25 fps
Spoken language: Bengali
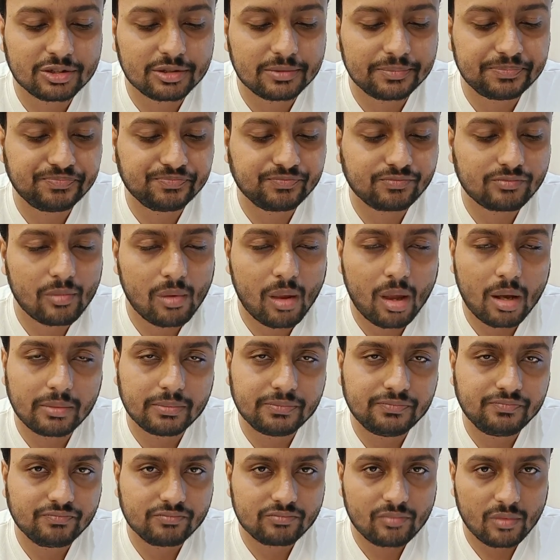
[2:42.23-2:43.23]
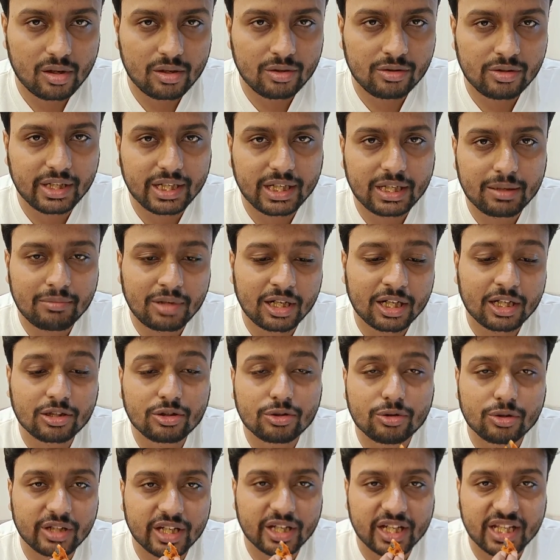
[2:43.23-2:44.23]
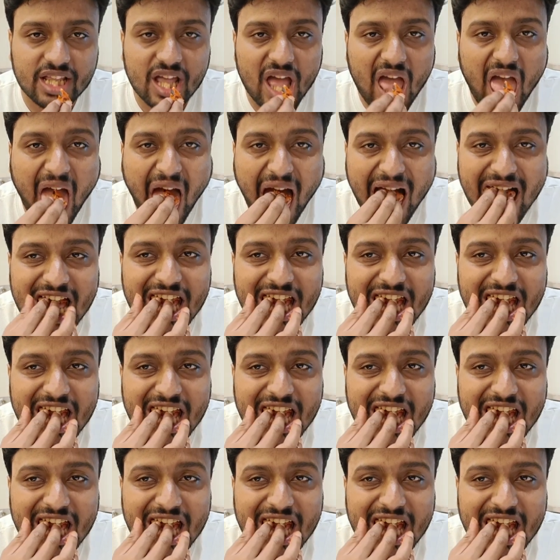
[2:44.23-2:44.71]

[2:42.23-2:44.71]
বস কিন্তু এটা মারাত্মক খেতে